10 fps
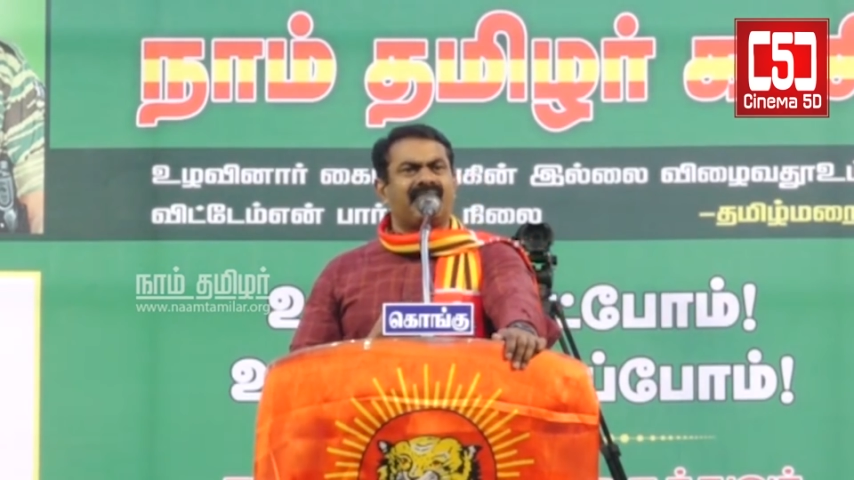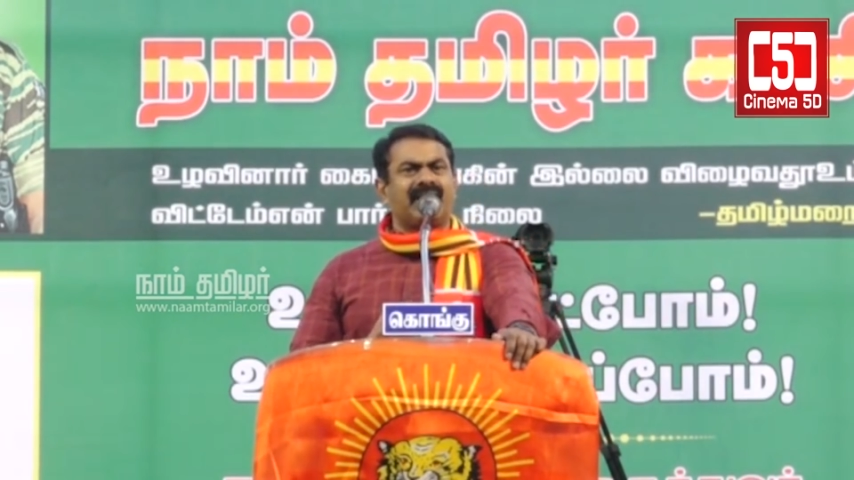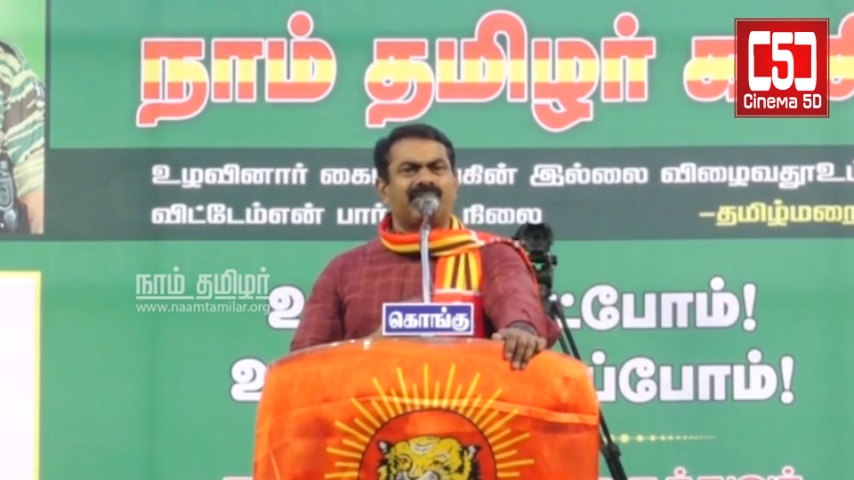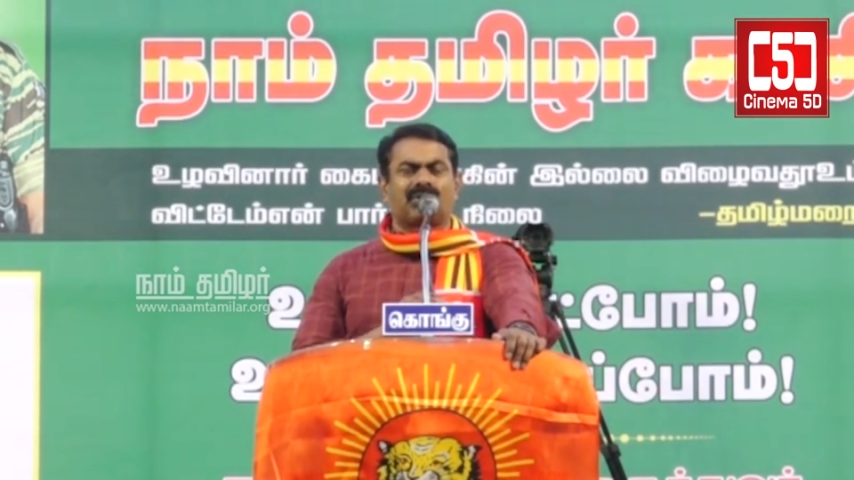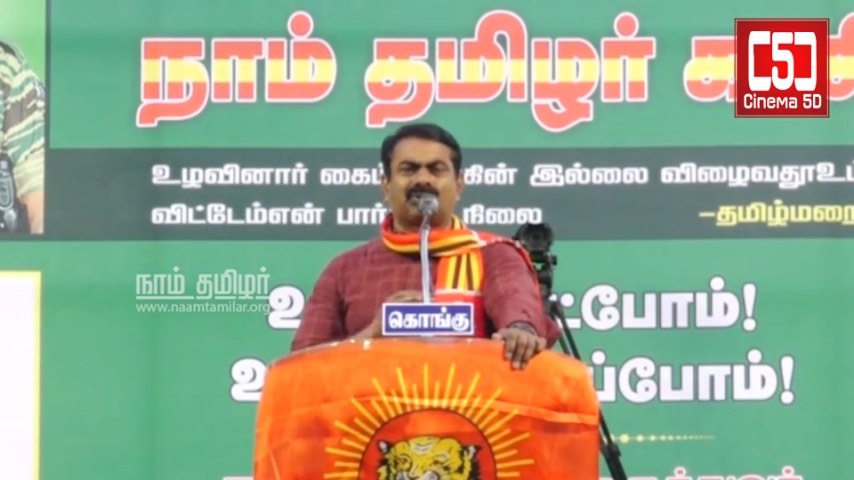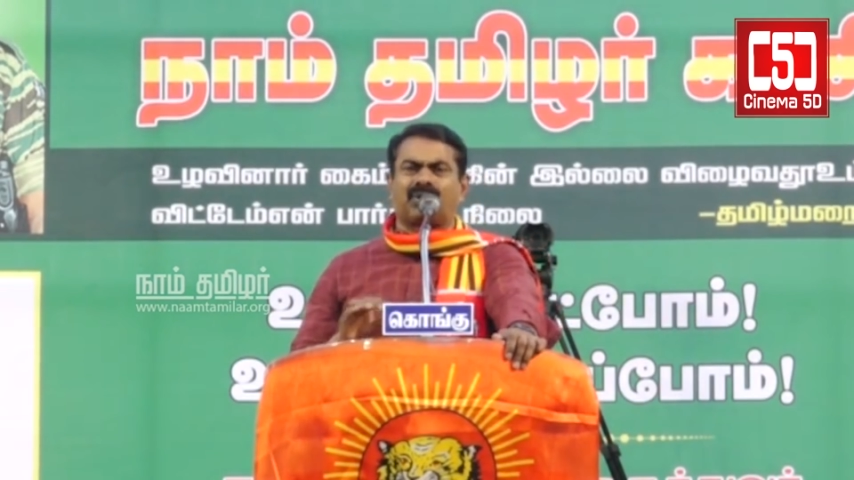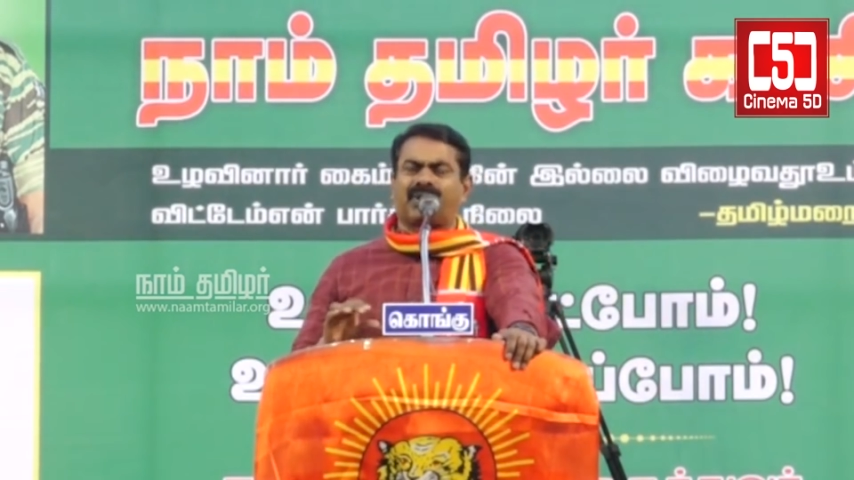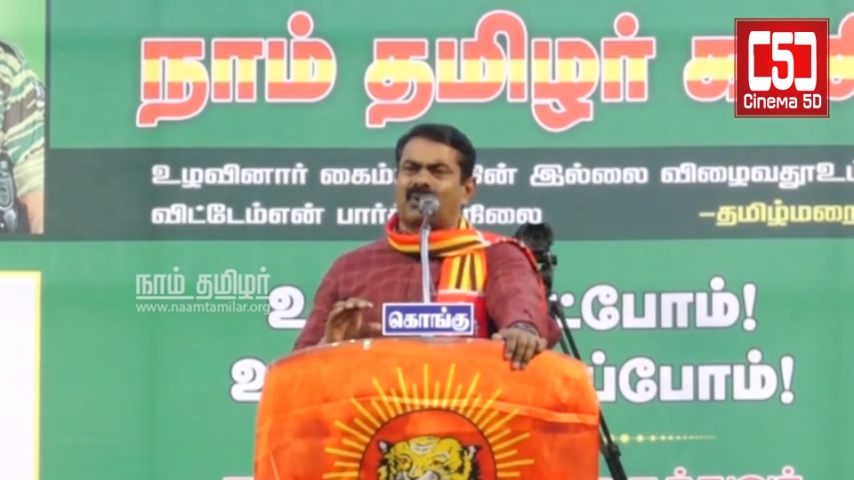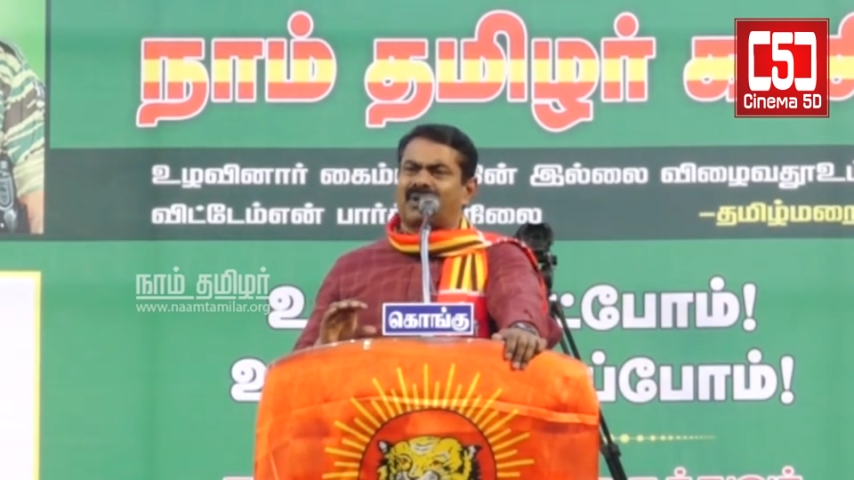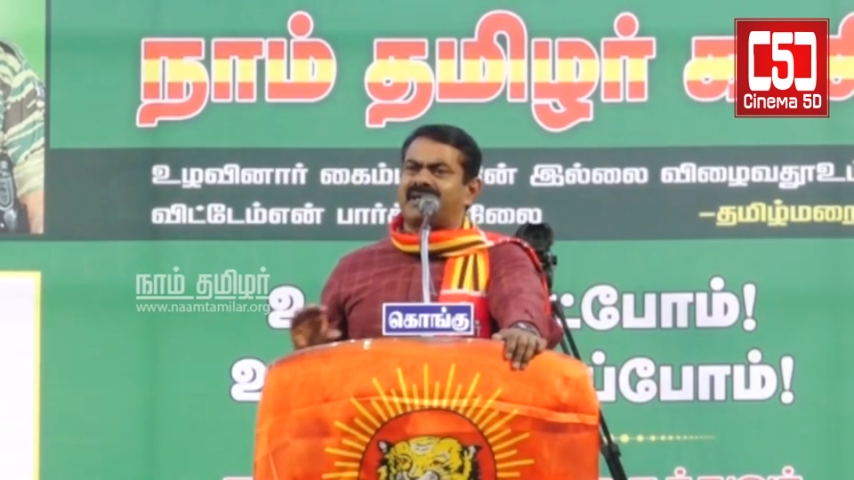
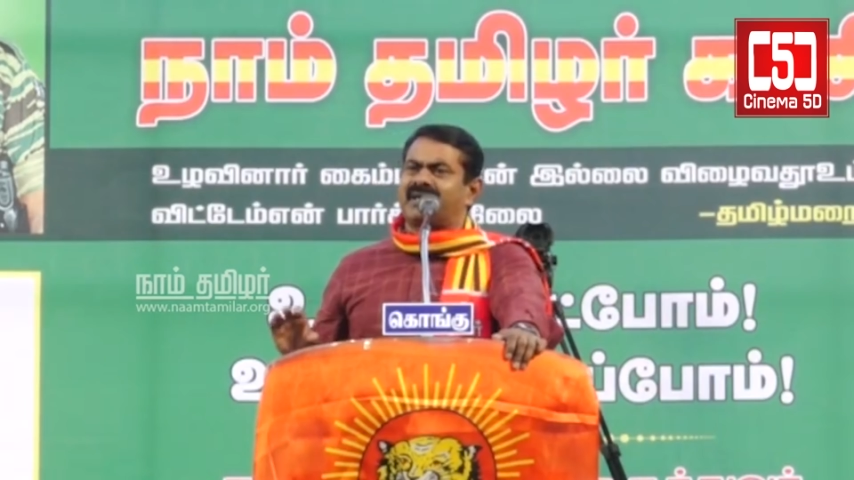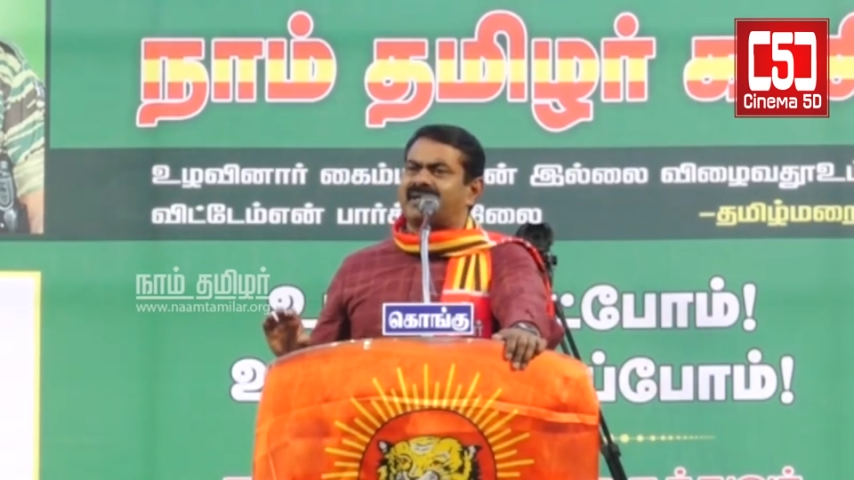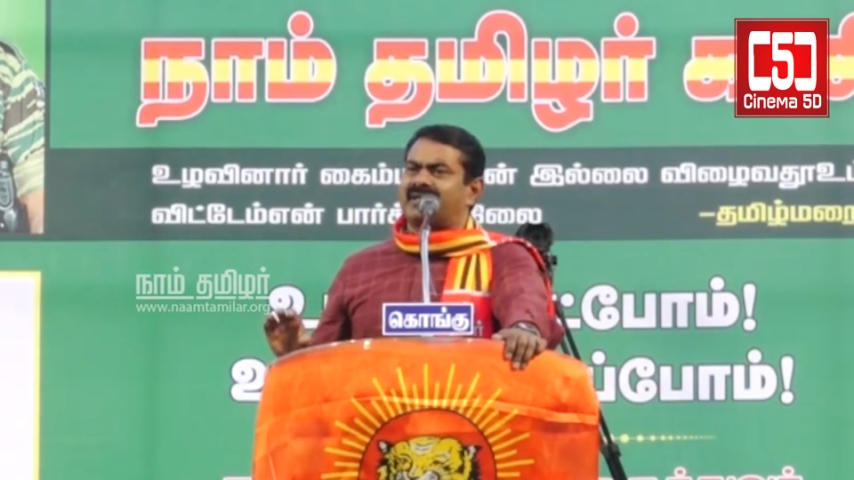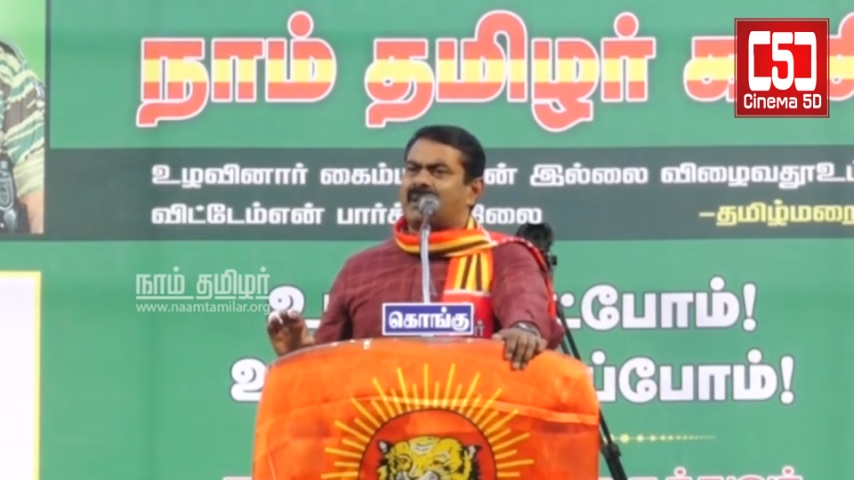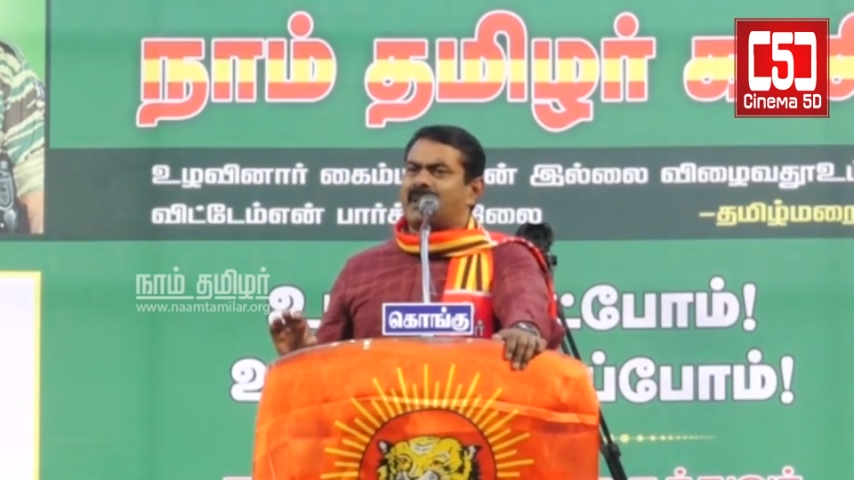வெளியுறவுத்துறை கொள்கை என்ன